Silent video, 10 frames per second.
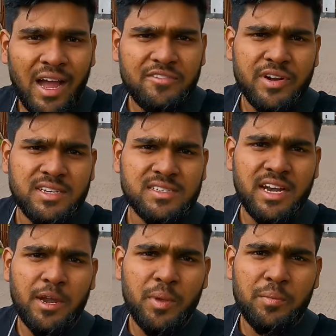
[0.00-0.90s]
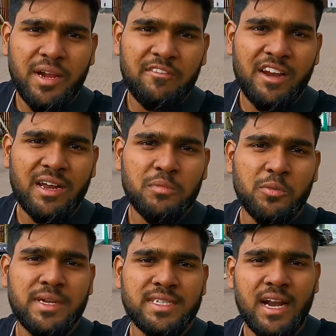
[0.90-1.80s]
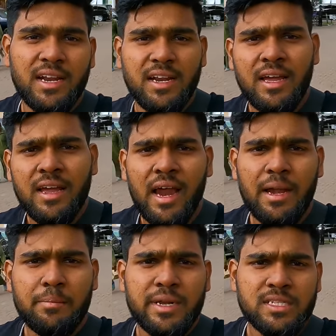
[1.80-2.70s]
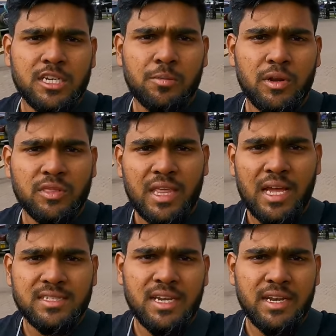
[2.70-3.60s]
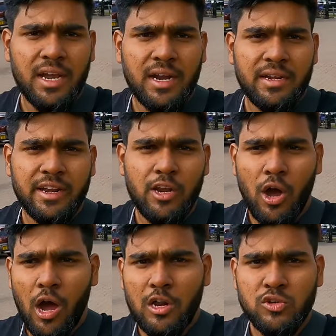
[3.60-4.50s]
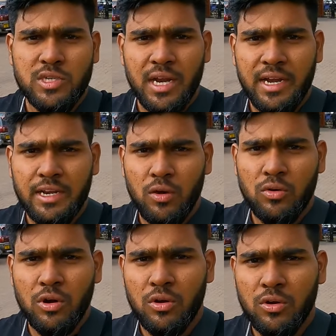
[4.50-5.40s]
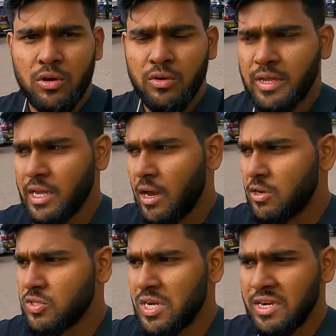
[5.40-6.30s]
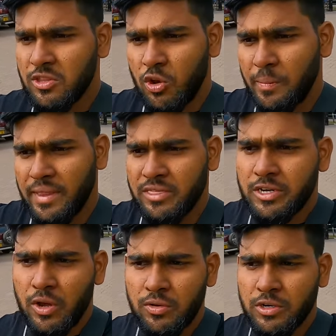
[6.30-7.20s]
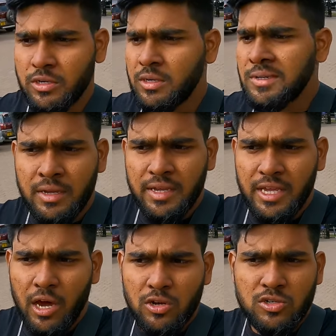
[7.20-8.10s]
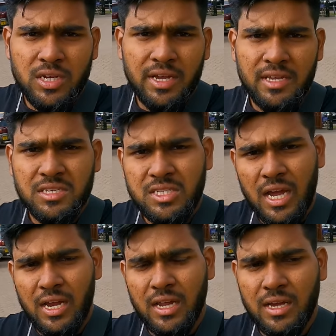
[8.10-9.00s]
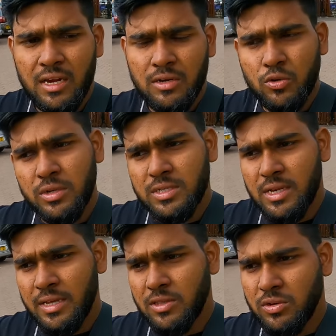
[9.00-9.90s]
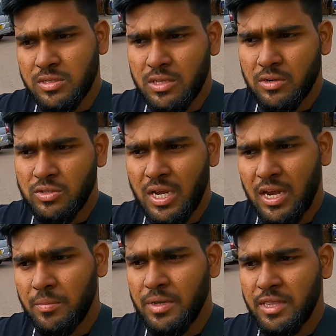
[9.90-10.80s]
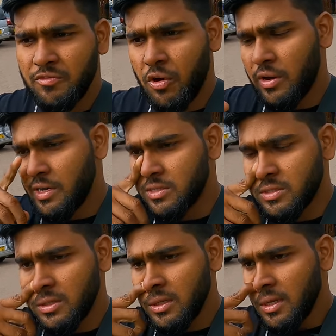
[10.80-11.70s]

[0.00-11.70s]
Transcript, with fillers: హాయ్ ఫ్రెండ్స్ నేను మీ మనీ వెల్కమ్ టు మై ఛానల్ అట్ ప్రజెంట్ మనం తాంజానియా కంట్రీలో ఆరుషా అనే టౌన్లో ఉన్నాం ఈ ఆరుషా అనేది ఒక పెద్ద టౌన్ ఈ ఆరుషాకి అయితే చాలా టూరిస్టులు అయితే వస్తారు చాలామంది ఫారినర్స్